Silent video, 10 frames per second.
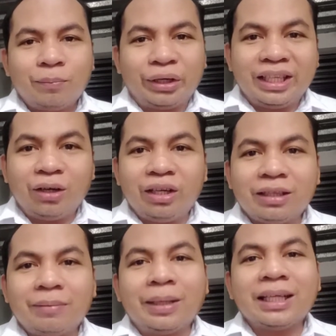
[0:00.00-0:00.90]
pwede na
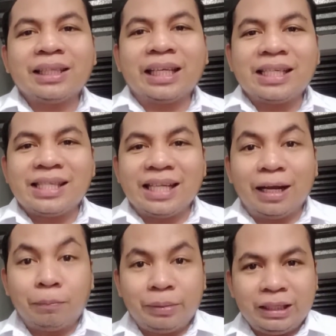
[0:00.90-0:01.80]
ulit mag-test
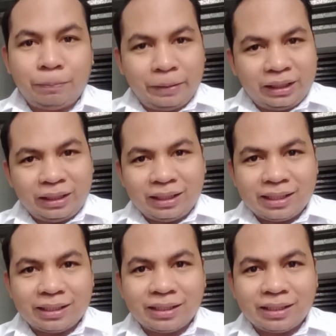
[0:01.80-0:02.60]
ng PEPT.